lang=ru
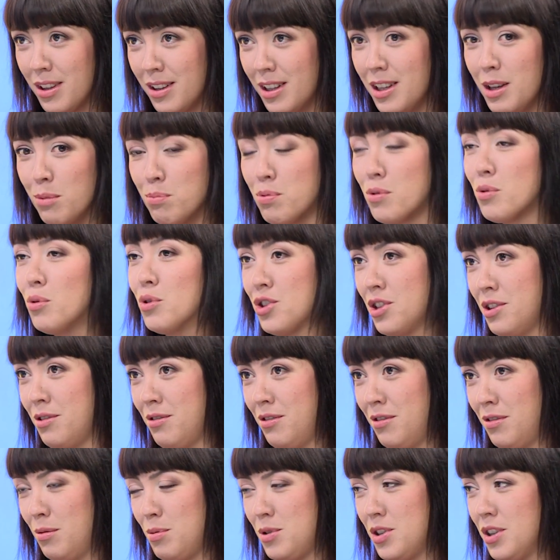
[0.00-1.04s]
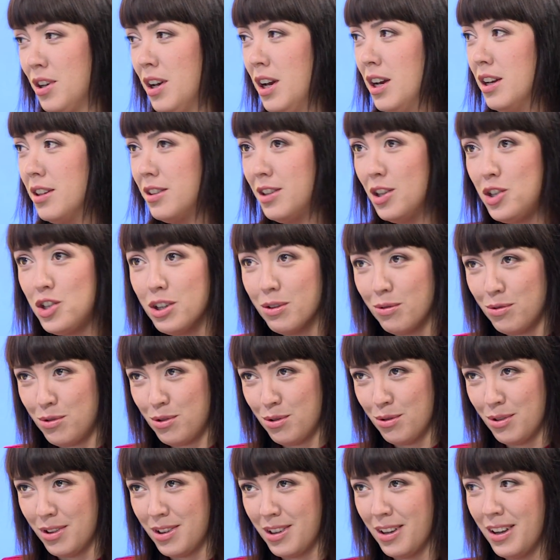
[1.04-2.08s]
да и прошлого вообще. Зачем
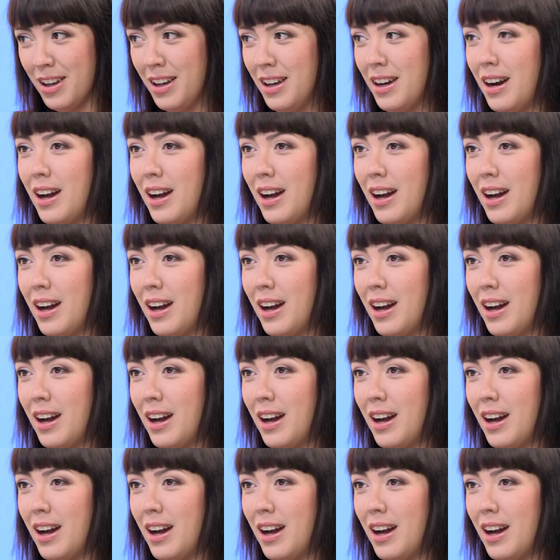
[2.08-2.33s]
все это?